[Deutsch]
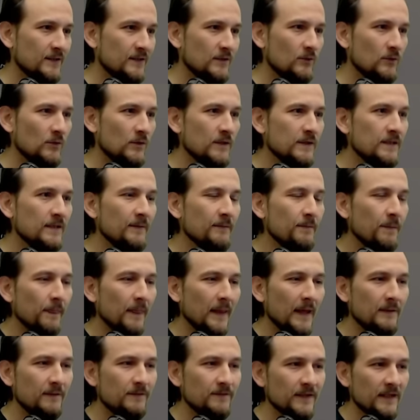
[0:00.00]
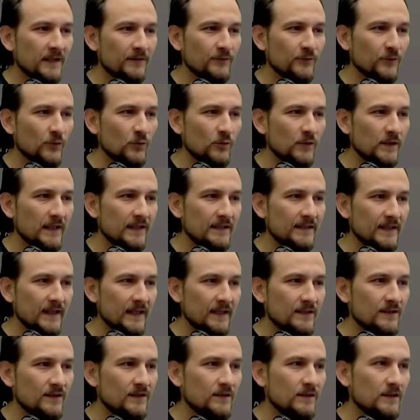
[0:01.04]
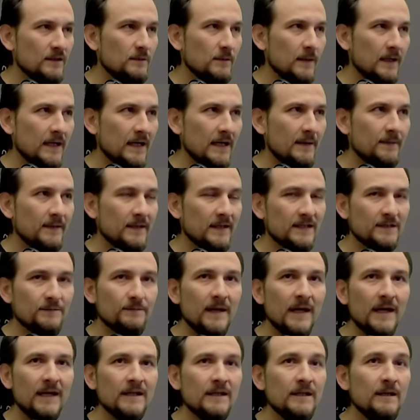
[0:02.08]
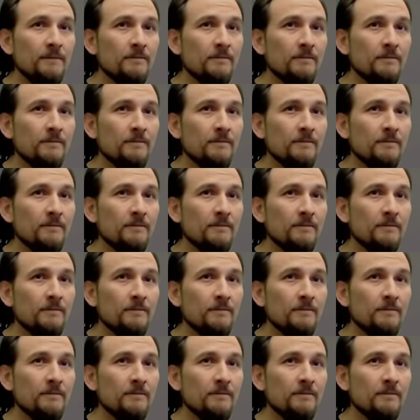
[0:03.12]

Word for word: Gold. Aber wie gesagt, für 116 Silber kann man das machen.